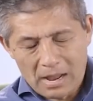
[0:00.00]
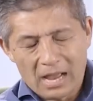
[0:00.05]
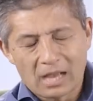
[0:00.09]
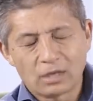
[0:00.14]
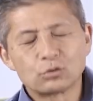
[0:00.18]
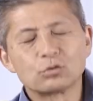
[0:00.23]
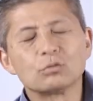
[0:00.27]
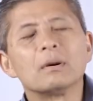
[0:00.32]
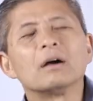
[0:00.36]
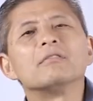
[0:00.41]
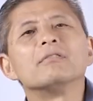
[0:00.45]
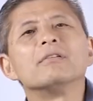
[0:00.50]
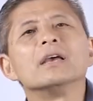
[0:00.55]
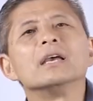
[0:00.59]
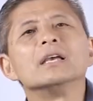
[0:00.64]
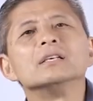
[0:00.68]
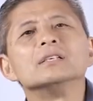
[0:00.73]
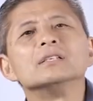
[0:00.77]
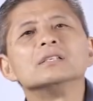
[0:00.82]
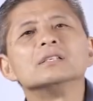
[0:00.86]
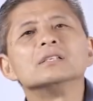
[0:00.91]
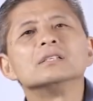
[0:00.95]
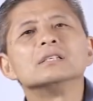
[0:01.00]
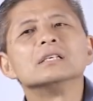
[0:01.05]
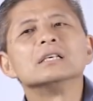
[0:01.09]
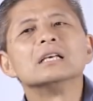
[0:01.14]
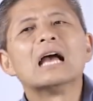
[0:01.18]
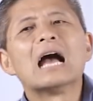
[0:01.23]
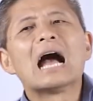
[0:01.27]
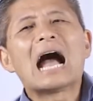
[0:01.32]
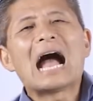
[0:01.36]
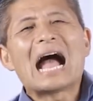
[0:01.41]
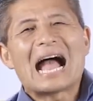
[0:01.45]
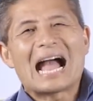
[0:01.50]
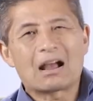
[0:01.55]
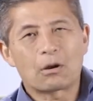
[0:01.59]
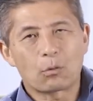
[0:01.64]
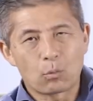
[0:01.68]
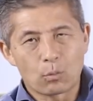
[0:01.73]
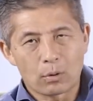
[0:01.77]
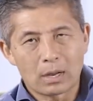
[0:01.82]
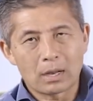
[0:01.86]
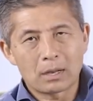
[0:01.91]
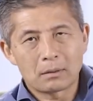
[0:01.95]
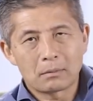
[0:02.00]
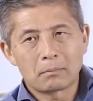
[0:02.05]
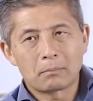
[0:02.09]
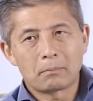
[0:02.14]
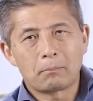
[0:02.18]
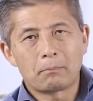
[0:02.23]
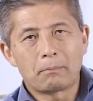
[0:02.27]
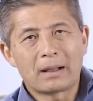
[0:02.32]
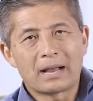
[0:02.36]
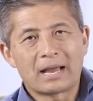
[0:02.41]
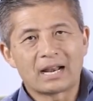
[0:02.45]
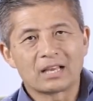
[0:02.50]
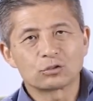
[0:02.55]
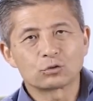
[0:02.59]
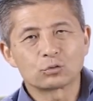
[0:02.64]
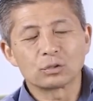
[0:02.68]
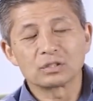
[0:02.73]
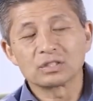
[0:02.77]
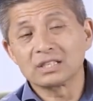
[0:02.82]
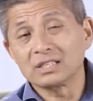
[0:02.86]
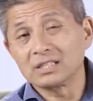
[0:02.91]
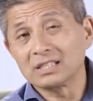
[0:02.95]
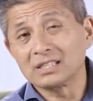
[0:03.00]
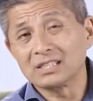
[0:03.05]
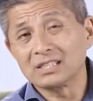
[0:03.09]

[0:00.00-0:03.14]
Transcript: mais uma vez, água para suas